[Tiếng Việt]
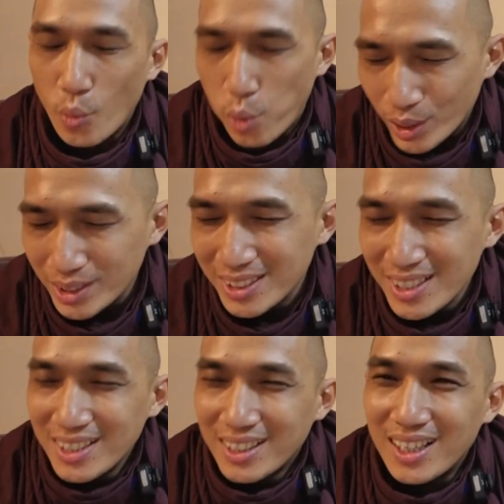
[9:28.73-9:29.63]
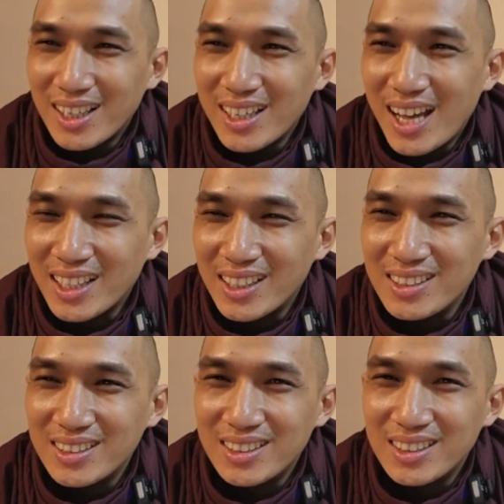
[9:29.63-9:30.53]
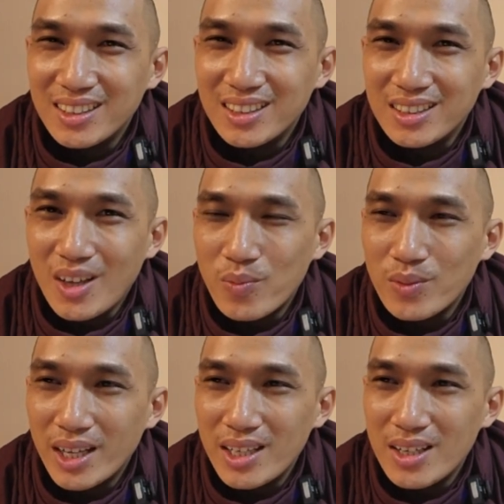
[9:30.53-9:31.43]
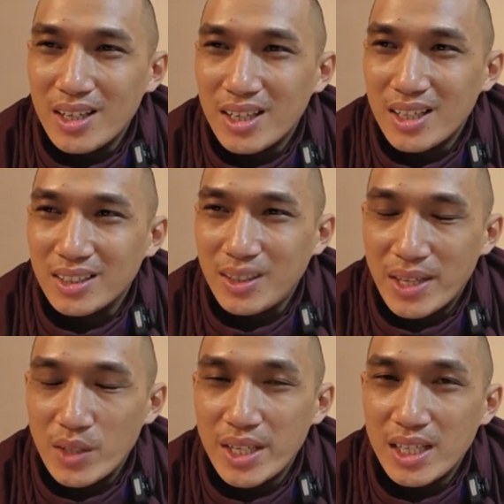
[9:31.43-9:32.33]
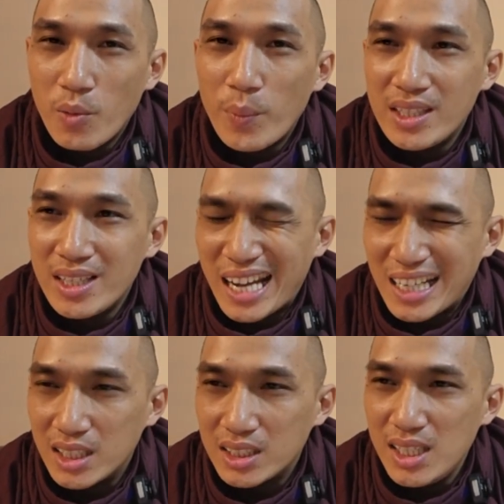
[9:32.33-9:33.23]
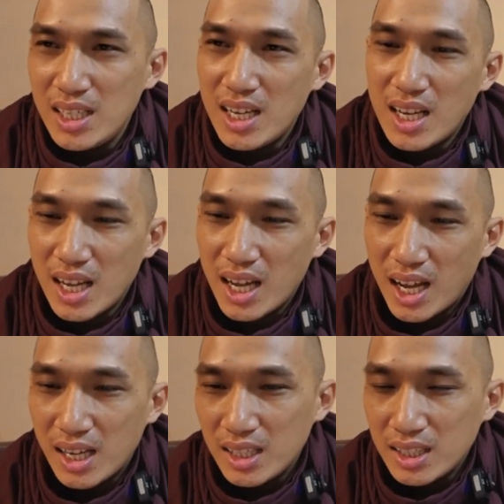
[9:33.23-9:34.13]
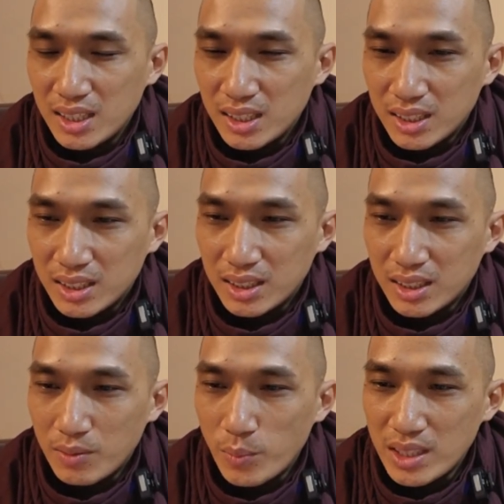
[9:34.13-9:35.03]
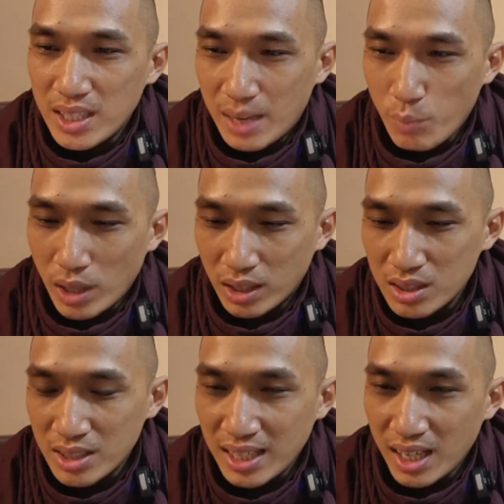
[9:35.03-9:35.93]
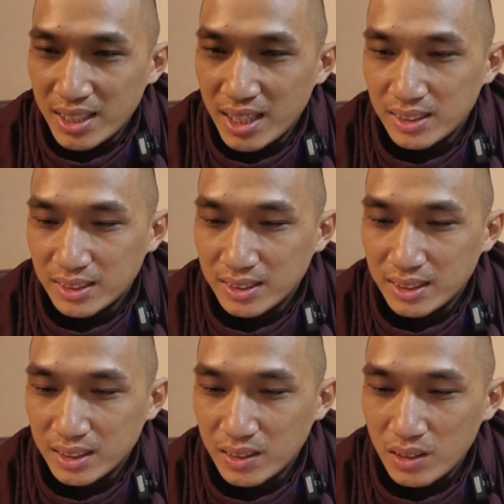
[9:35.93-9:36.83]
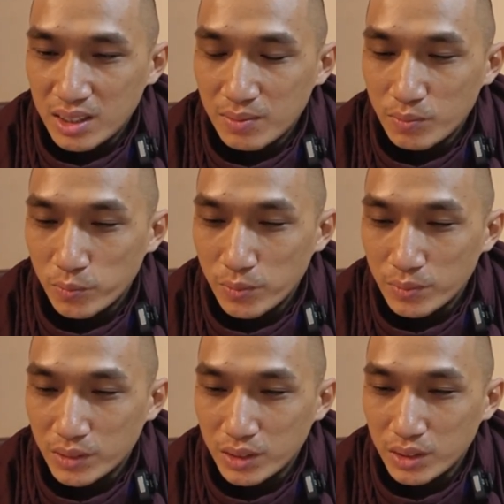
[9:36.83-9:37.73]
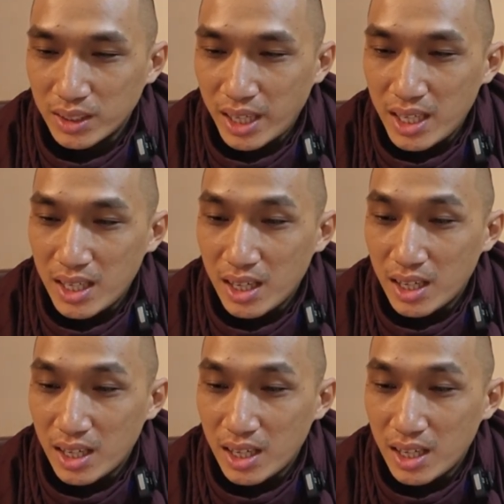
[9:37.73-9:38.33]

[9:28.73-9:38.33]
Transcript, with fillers: thủ quẩn hay là cái hành ở trong cái uh, nhiên viên là quân minh viên hành đó chính là quân minh viên hành một lần nữa sẽ nhắc lại nha nó cái